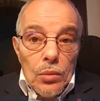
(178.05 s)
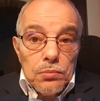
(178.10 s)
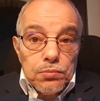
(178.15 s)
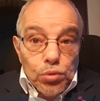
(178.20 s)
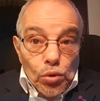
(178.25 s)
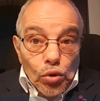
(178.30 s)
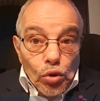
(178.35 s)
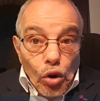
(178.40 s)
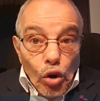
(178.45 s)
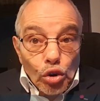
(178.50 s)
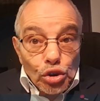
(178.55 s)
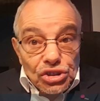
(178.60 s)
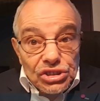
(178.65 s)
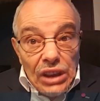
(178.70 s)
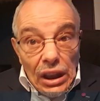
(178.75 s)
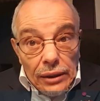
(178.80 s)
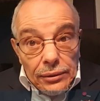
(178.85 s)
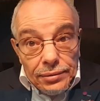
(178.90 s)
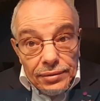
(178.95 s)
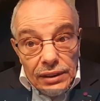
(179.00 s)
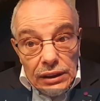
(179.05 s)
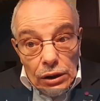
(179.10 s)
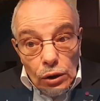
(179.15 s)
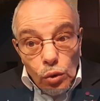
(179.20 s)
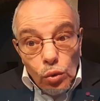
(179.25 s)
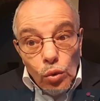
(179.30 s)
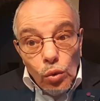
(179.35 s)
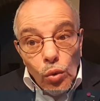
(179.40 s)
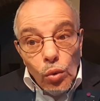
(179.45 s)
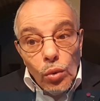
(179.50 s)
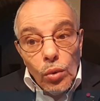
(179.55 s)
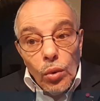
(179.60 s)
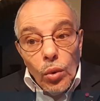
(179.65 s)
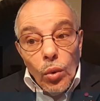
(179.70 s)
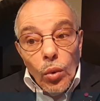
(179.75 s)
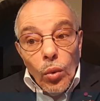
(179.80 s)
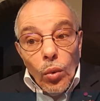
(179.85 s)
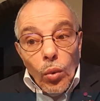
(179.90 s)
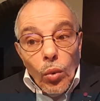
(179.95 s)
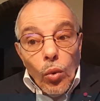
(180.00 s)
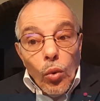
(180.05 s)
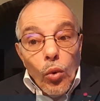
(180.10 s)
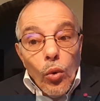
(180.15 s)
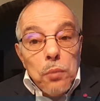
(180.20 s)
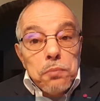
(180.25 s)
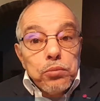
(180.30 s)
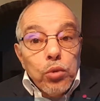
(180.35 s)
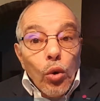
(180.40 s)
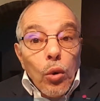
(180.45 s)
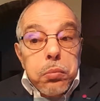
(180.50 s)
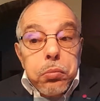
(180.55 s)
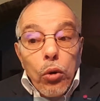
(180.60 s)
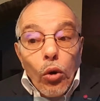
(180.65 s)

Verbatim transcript: pour conserver l'eau ou pour